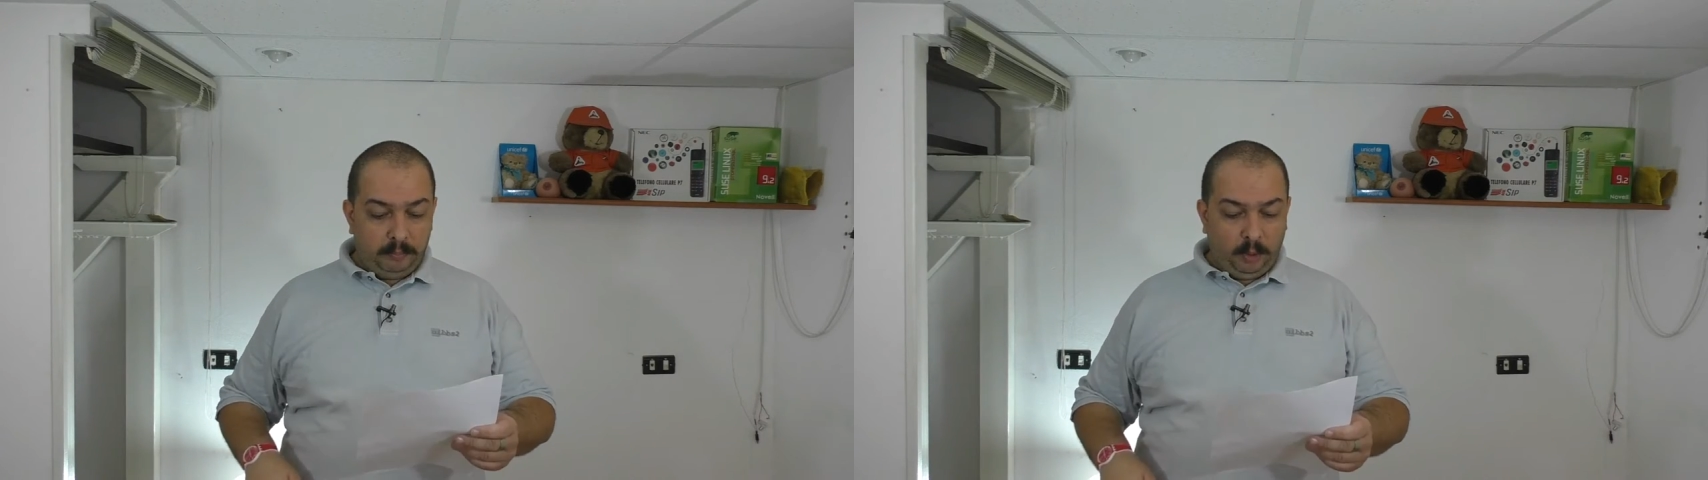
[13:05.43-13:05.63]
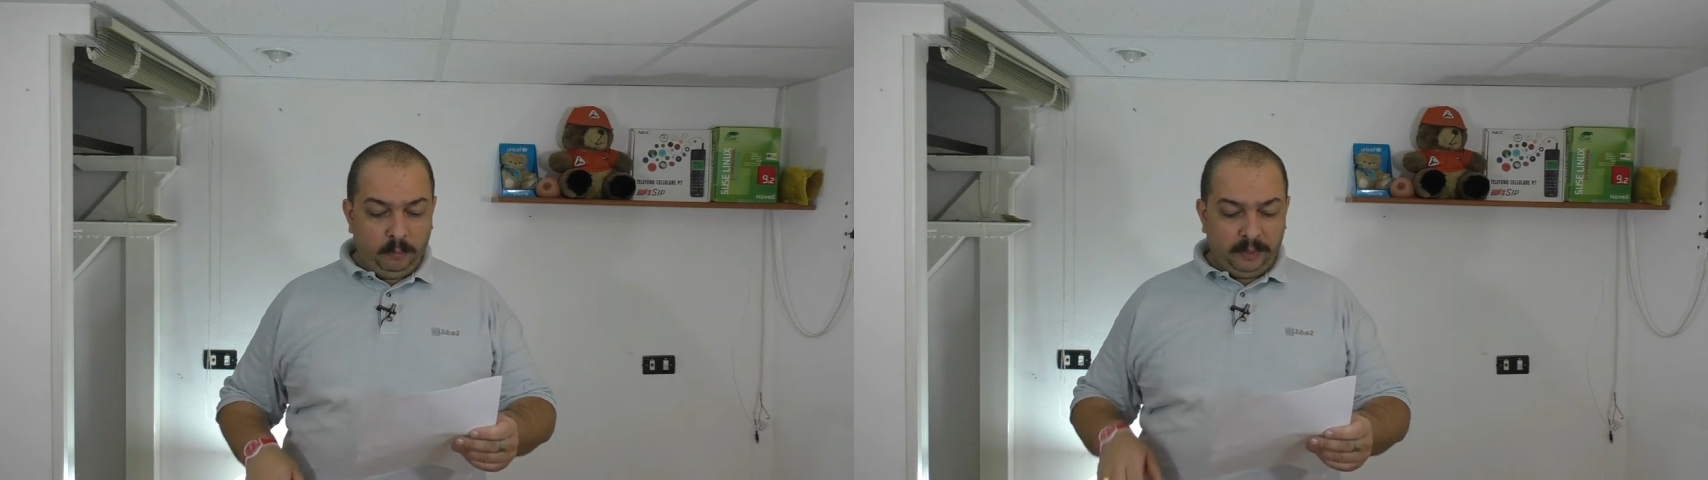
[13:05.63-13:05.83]

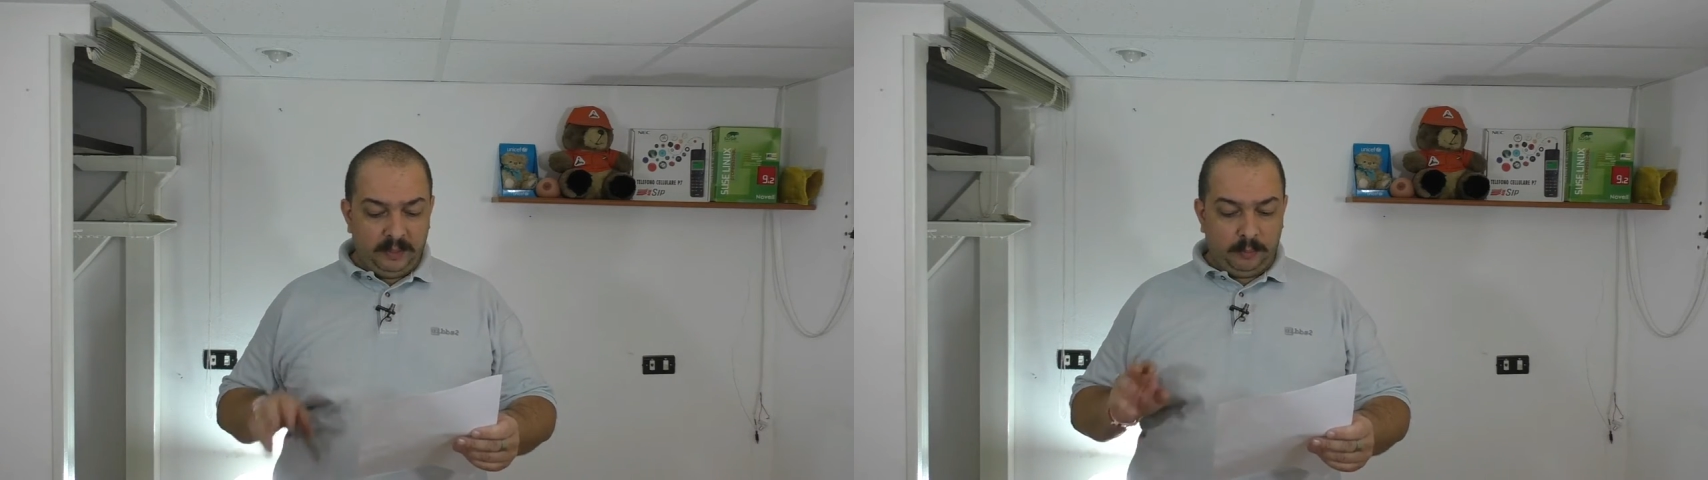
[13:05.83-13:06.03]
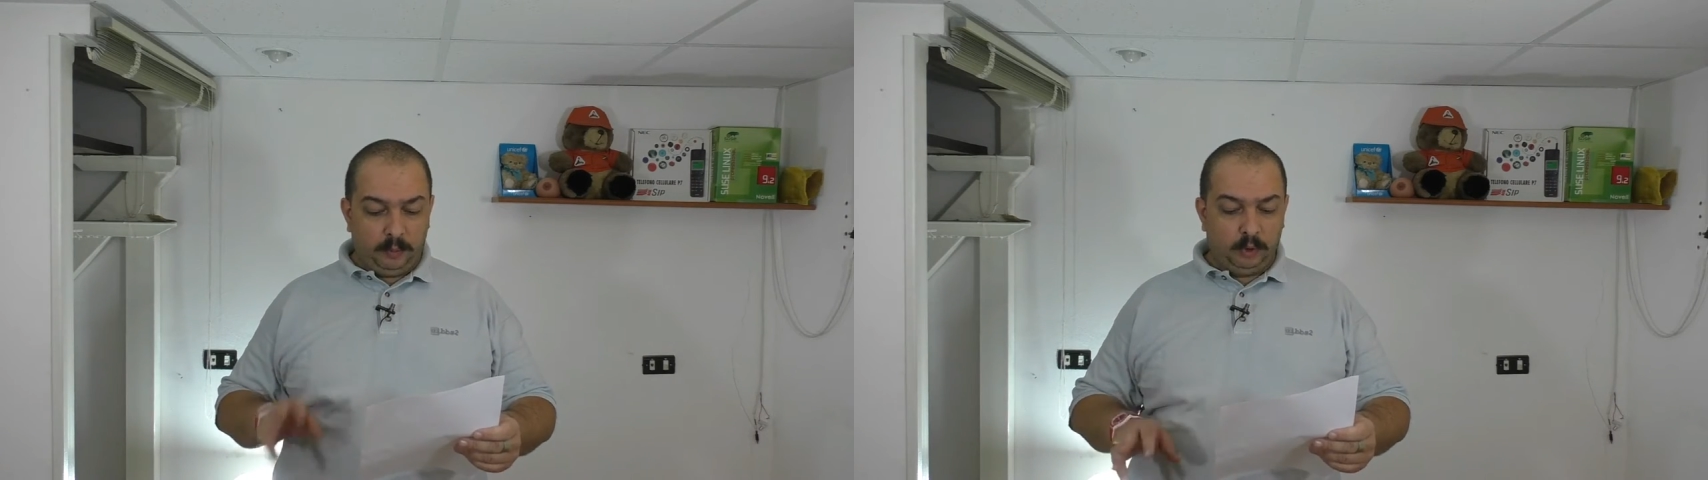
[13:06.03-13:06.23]
Polpa
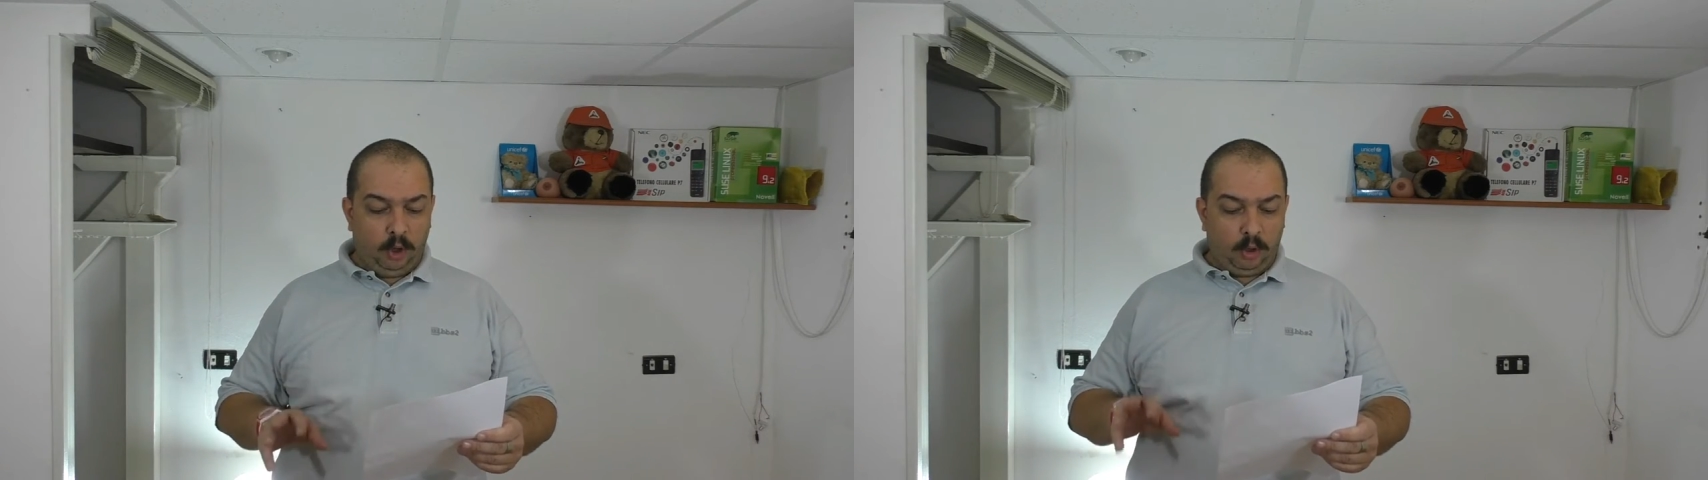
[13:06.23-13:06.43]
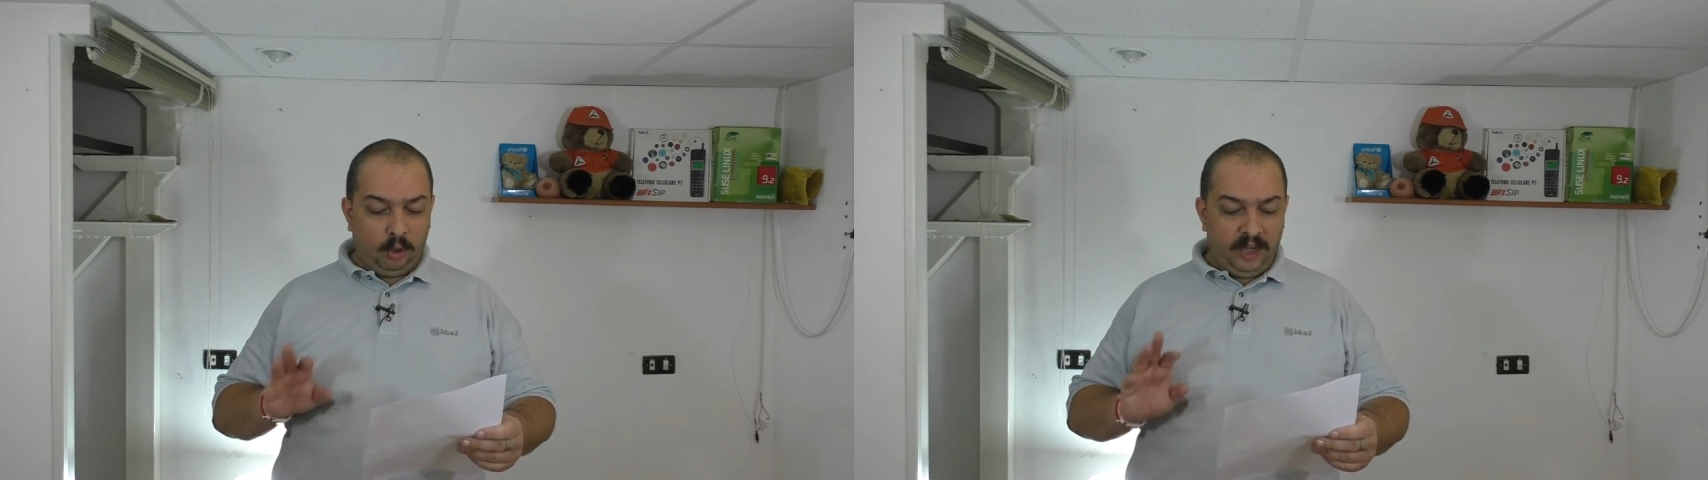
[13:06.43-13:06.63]
di
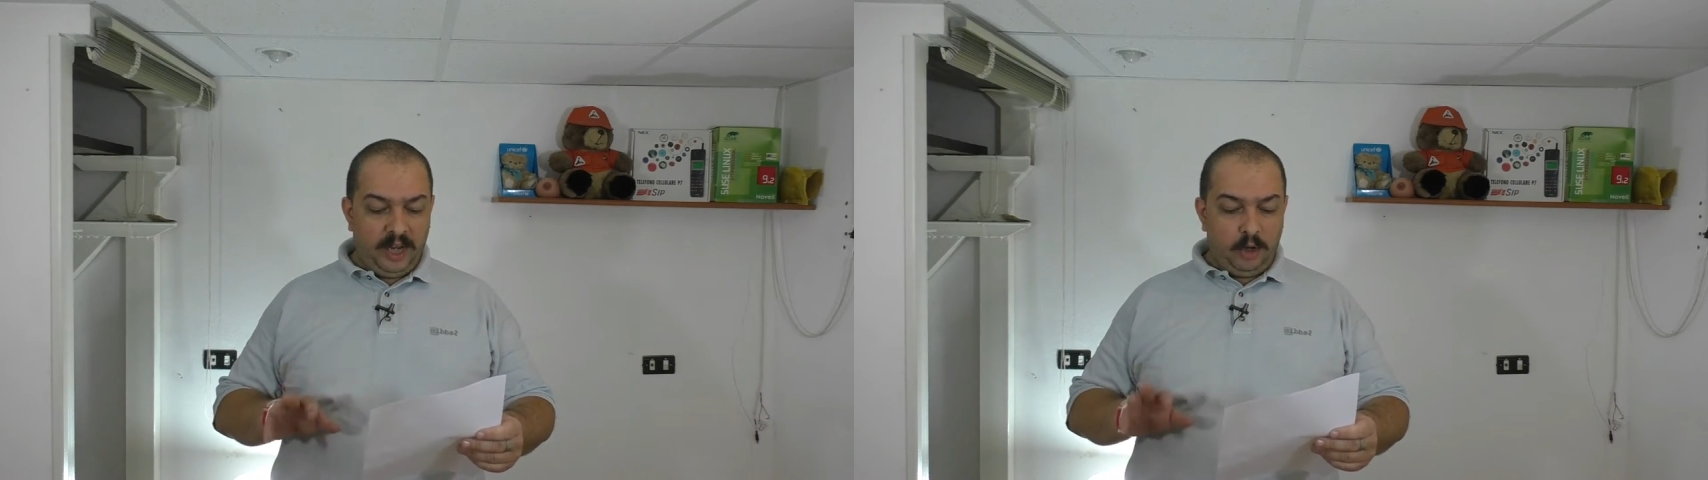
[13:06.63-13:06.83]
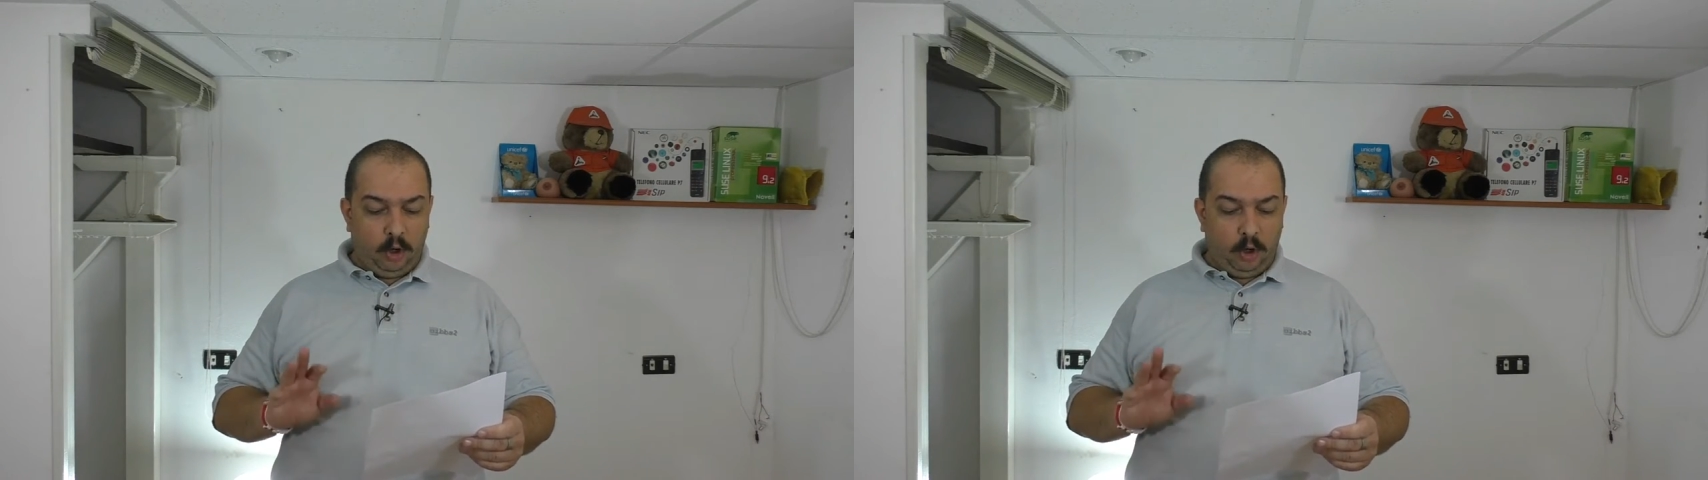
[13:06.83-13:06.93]
pomodoro e